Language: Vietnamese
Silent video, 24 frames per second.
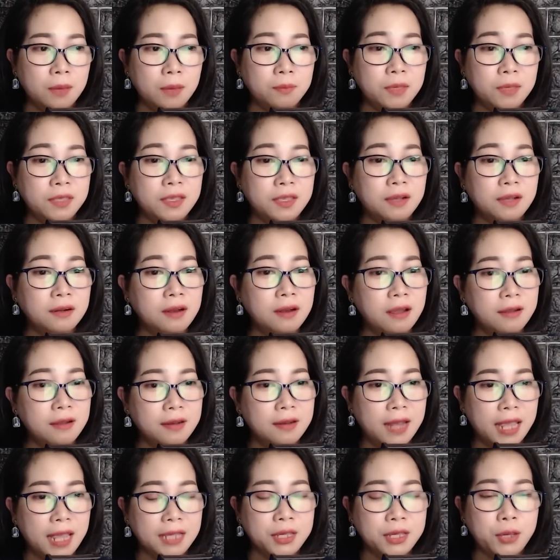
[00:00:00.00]
vì những lời
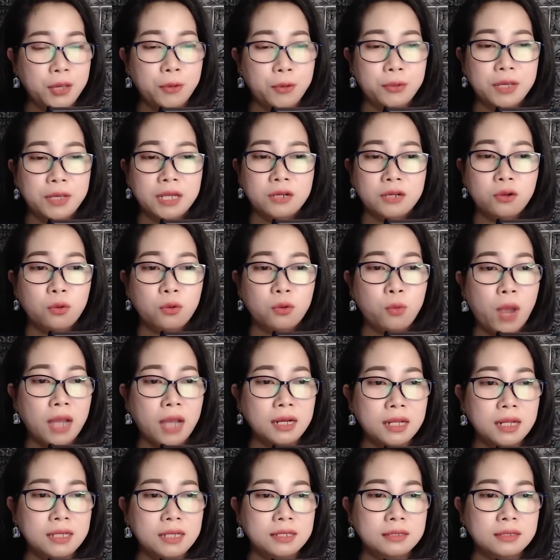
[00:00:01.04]
lẽ khiêu khích của
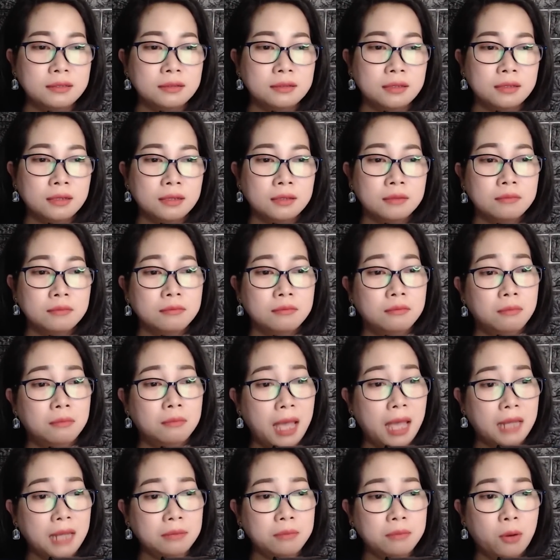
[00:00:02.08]
Quán Linh, mà
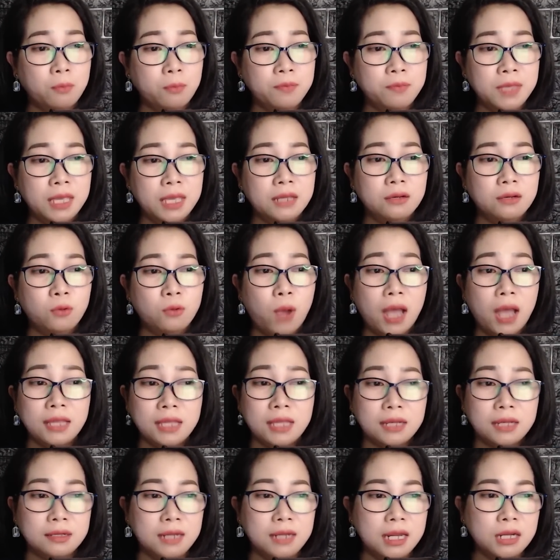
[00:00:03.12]
anh bỗng nhiên quá
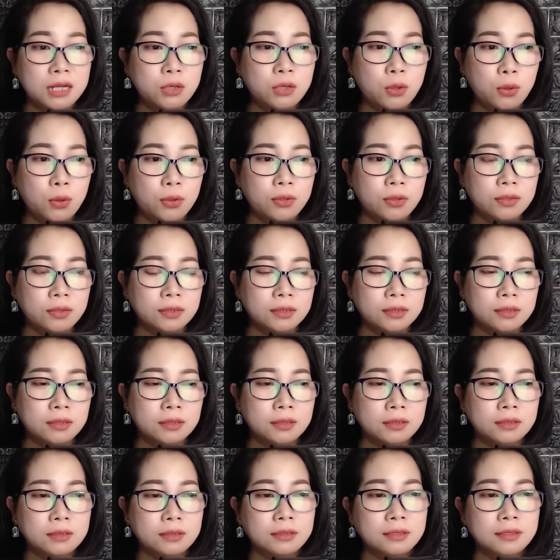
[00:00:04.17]
thành điên cuồng.
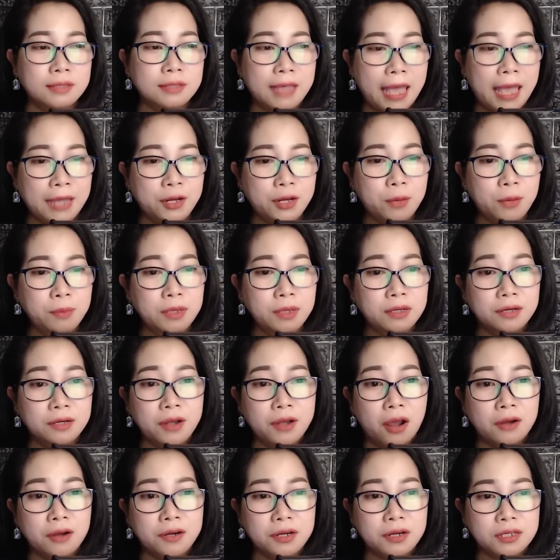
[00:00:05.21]
Hai đốm lửa
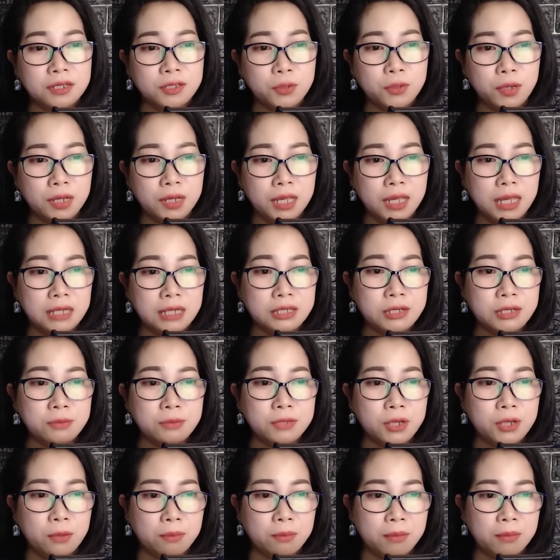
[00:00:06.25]
đỏ rực xuất hiện trong
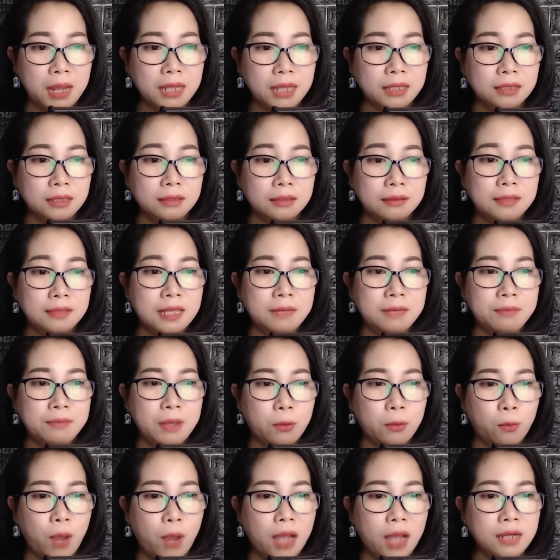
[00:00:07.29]
tròng mắt, nhìn
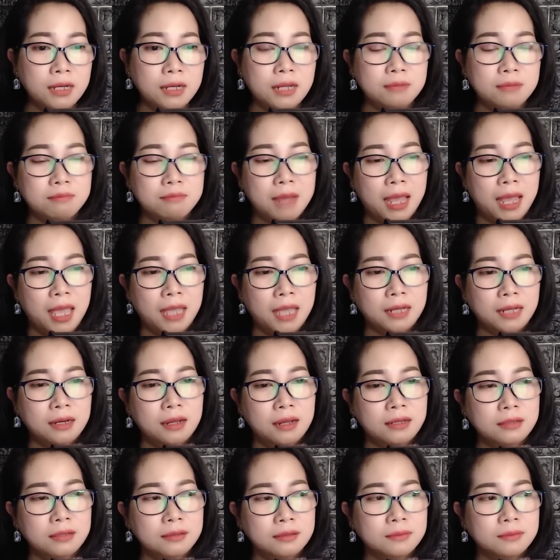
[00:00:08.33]
vào Quán Linh mà hét lớn: